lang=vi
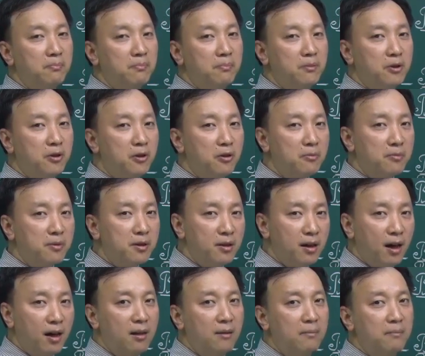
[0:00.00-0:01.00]
biểu đồ
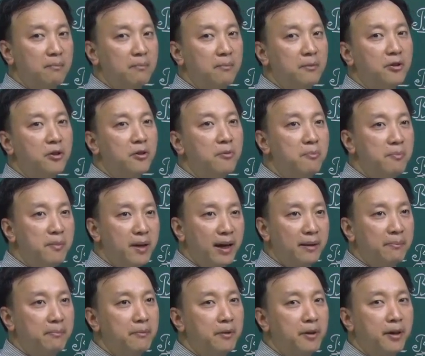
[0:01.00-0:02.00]
đường, biểu đồ
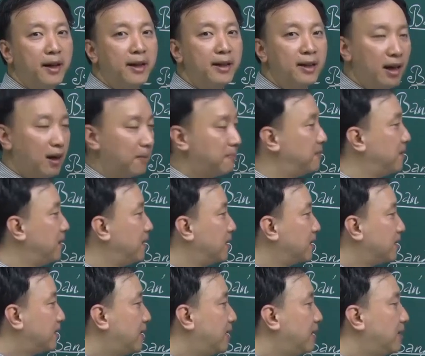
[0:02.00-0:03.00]
miền, biểu đồ kết hợp
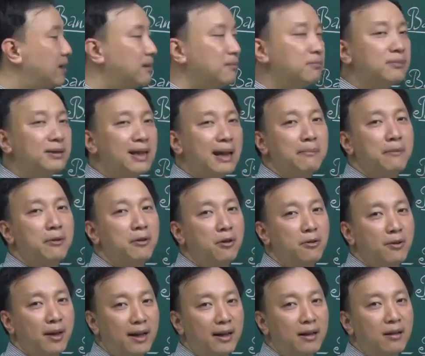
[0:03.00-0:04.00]
thì những dạng biểu
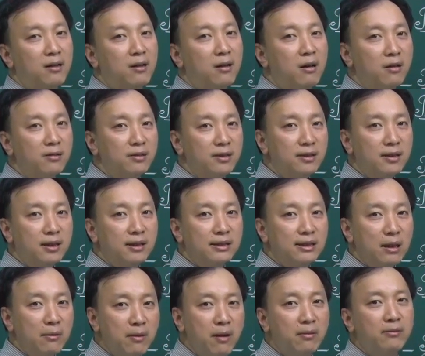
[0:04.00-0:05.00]
đồ này là có những cái
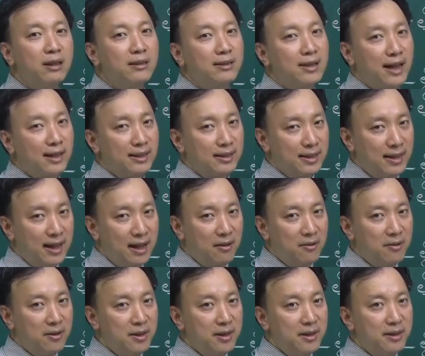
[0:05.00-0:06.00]
dấu hiệu nhận dạng như thế nào
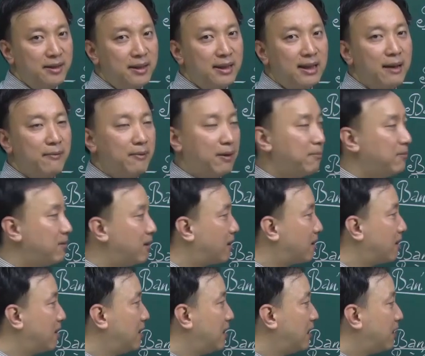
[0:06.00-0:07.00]
thì các em phải nắm được.
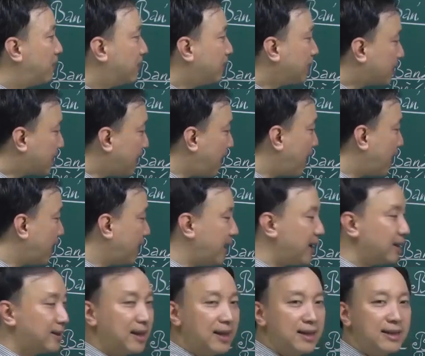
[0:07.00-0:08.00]
Và tất cả cái
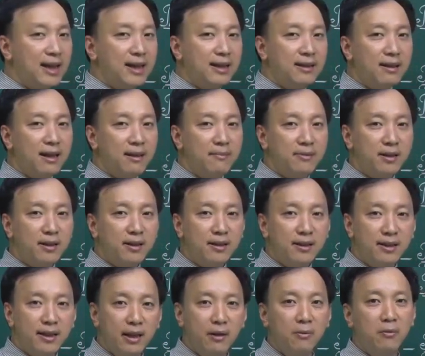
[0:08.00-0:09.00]
này thầy đã dạy các em rất
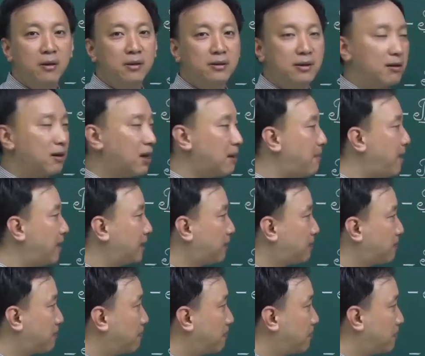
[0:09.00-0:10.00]
nhiều ở trong các bài tập